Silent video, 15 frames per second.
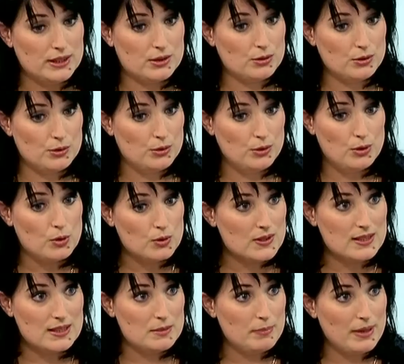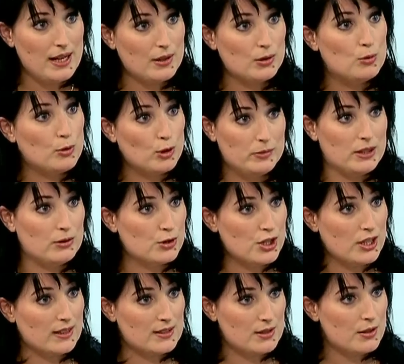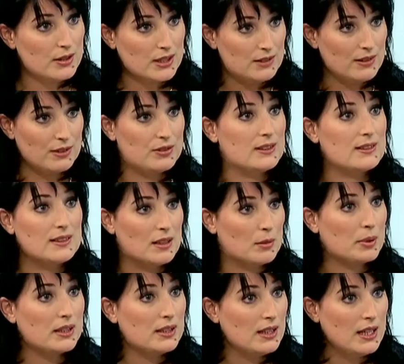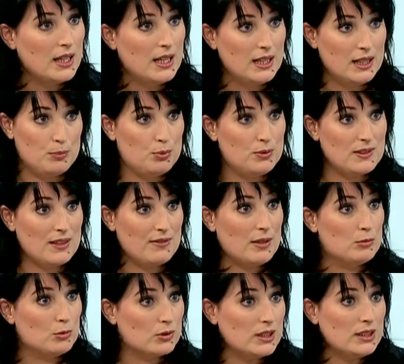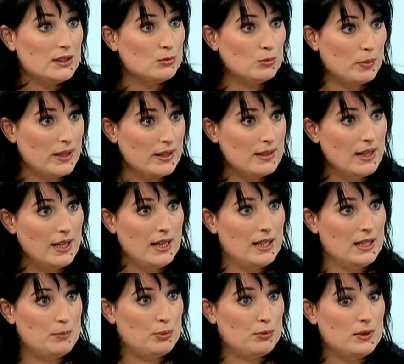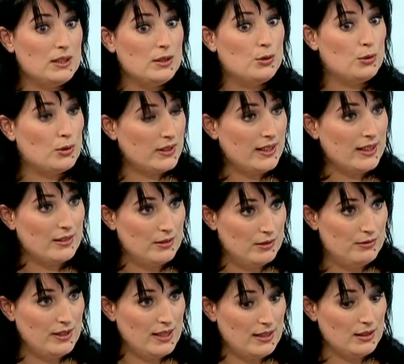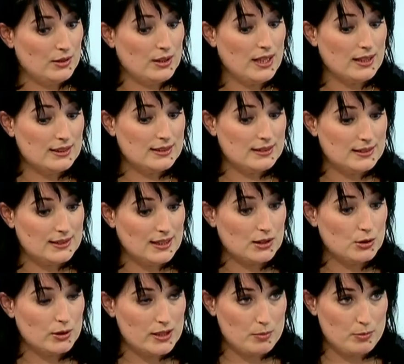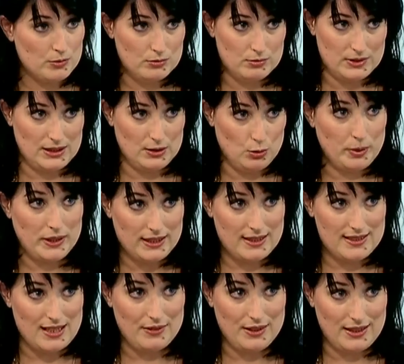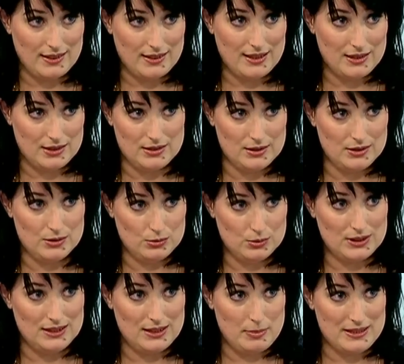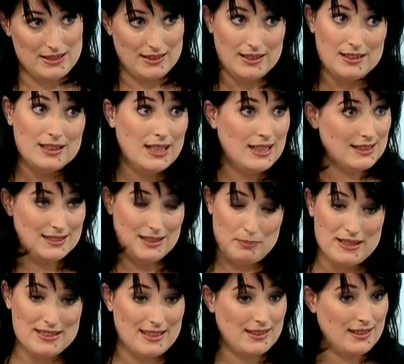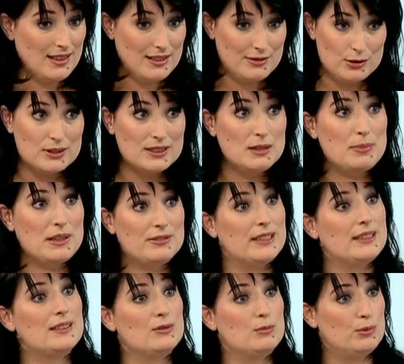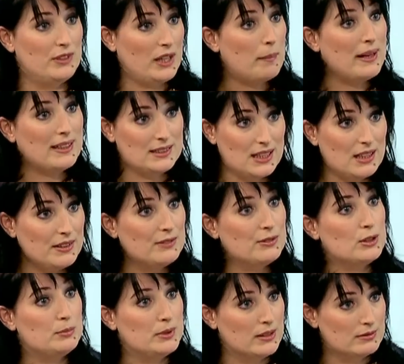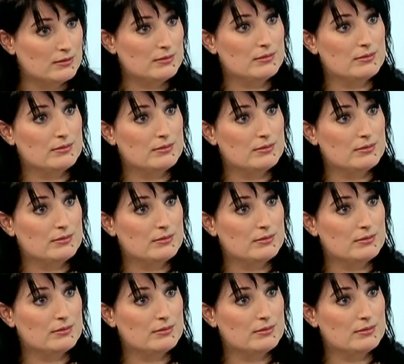vont être lancées par le premier enchérisseur qui va fixer un prix, et puis ça va monter ou pas, et puis le notaire va regarder si ça correspond, si le prix de réserve est atteint ou s'il n'est pas atteint. ce n'est pas atteint, la vente n'est pas faite. Vous pouvez repartir avec votre bien.